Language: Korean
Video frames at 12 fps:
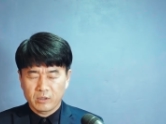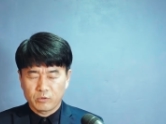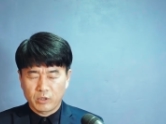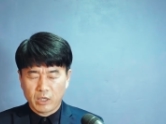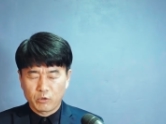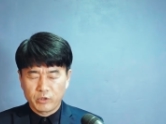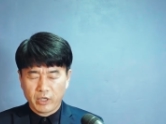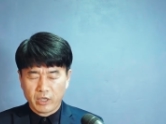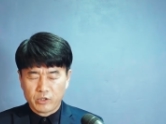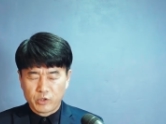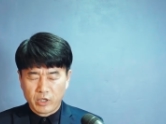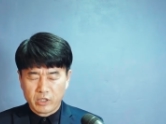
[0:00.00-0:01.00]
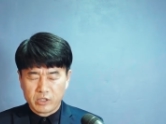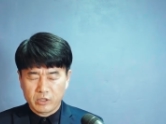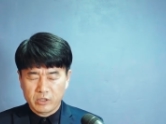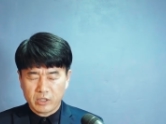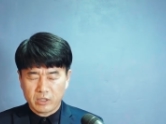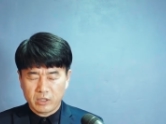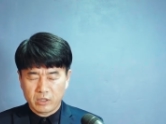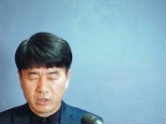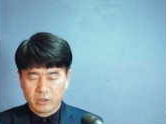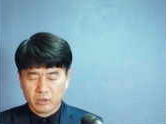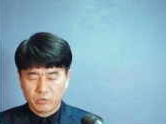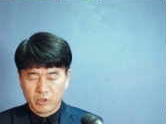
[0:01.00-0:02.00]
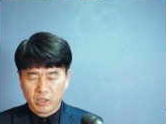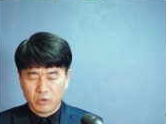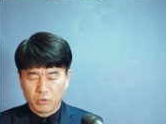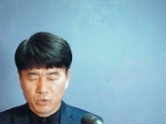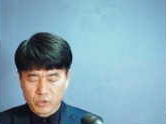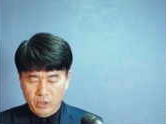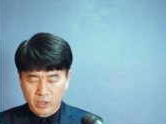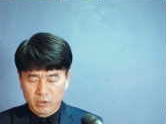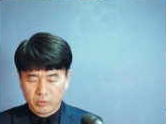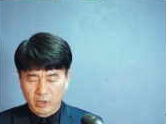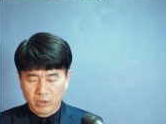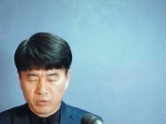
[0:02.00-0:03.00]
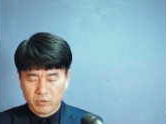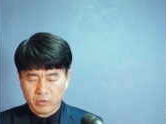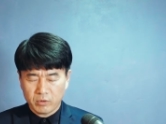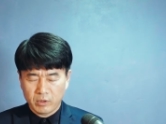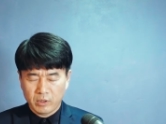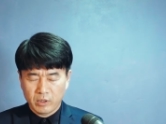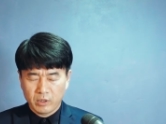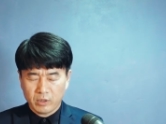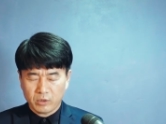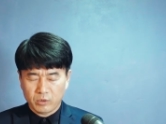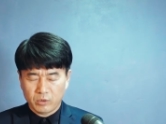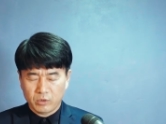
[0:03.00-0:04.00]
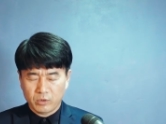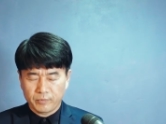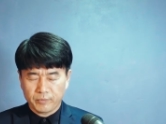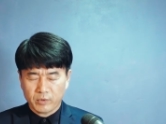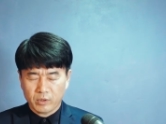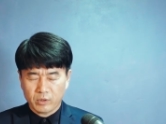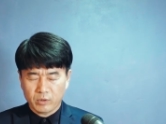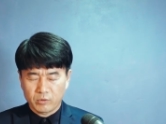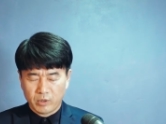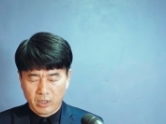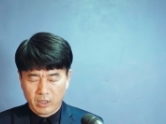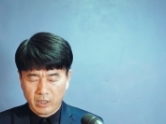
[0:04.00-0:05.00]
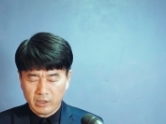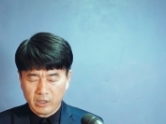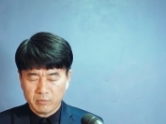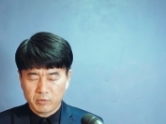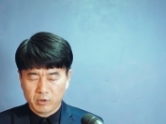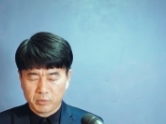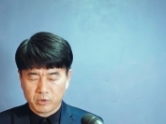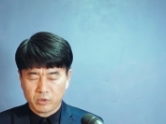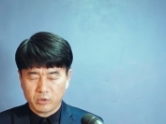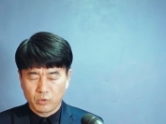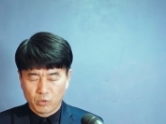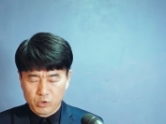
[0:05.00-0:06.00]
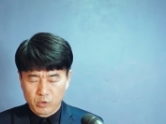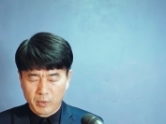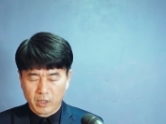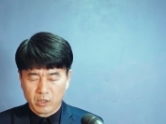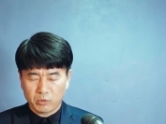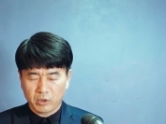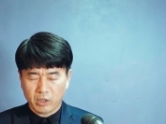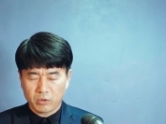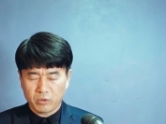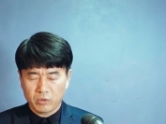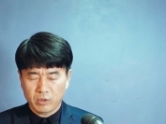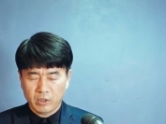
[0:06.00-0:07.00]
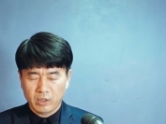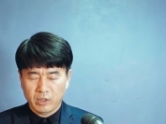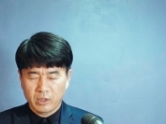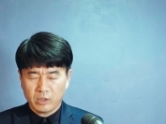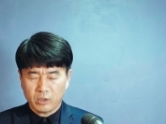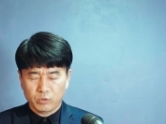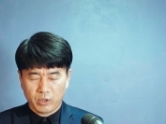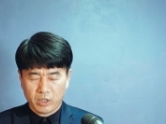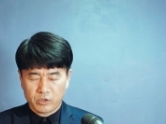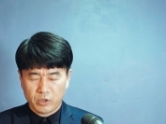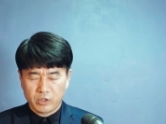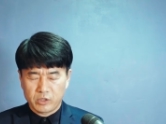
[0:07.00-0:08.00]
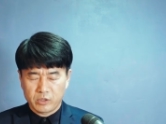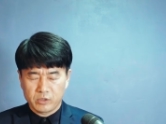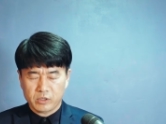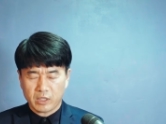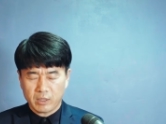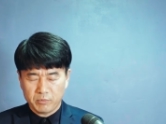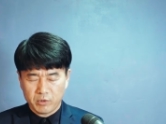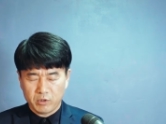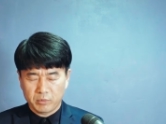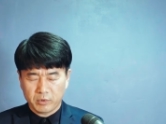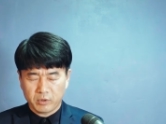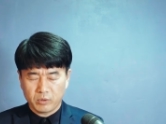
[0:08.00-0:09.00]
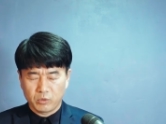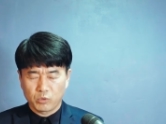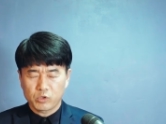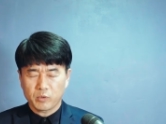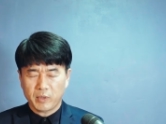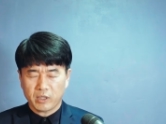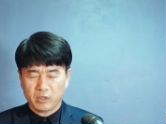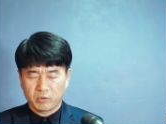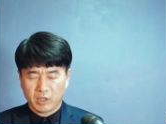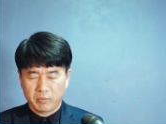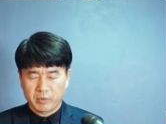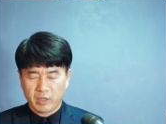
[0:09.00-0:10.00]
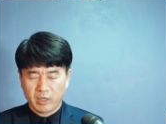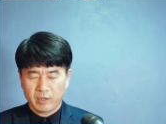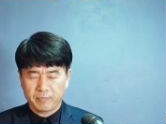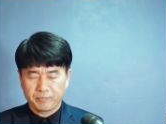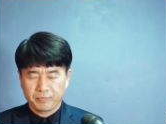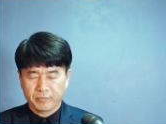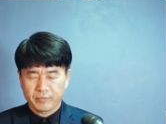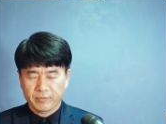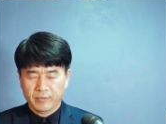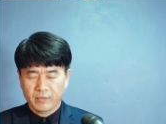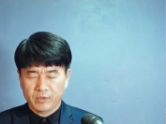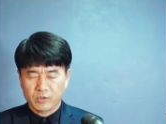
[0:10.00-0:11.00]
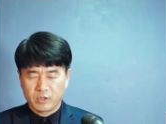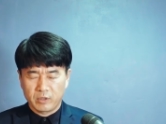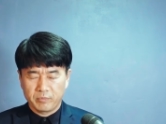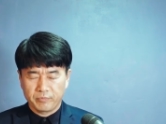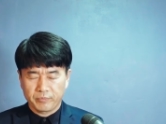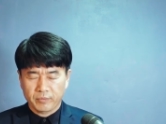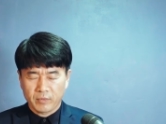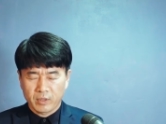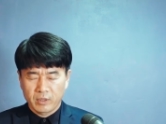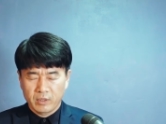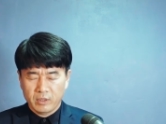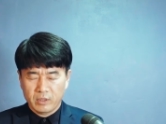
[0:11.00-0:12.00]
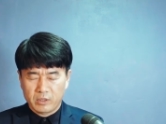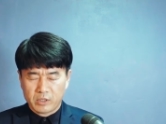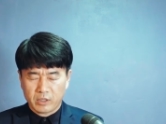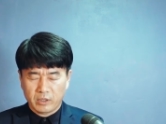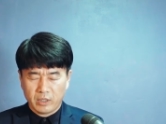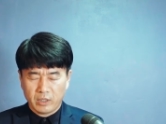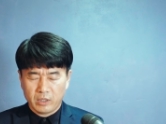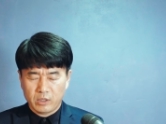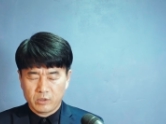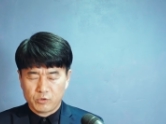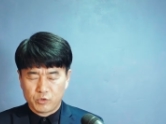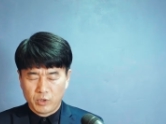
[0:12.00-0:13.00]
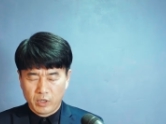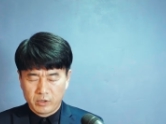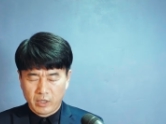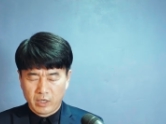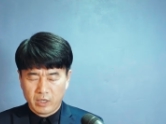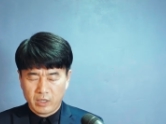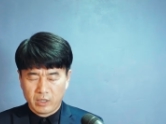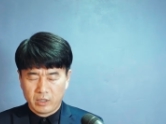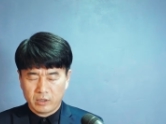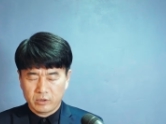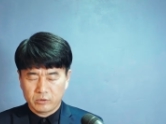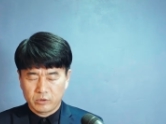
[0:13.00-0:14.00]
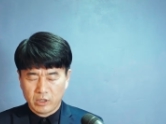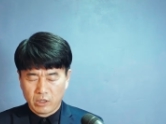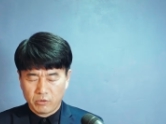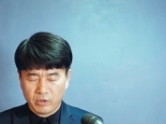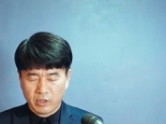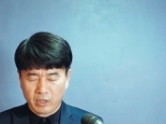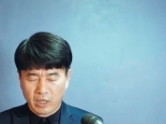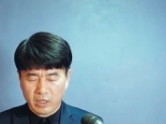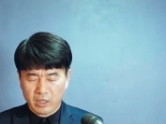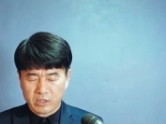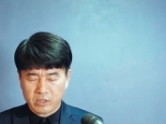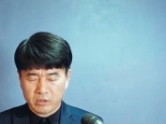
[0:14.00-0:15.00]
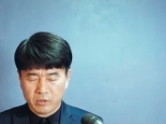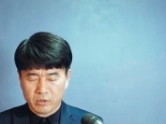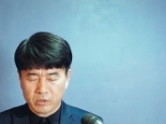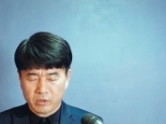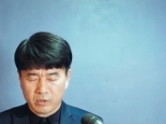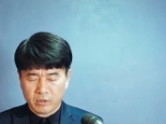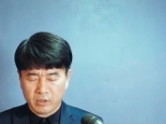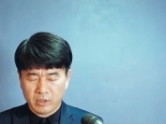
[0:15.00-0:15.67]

우리가 우리에게 죄 지은 자를 우리가 용서하기 원하고, 또 우리가 하나님으로부터 용서받기 원하고, 또 우리가 죄 지은 사람들로부터 용서받기 원합니다. 주님, 이 시간에 주의 은혜가 우리 가운데 강같이 흘러서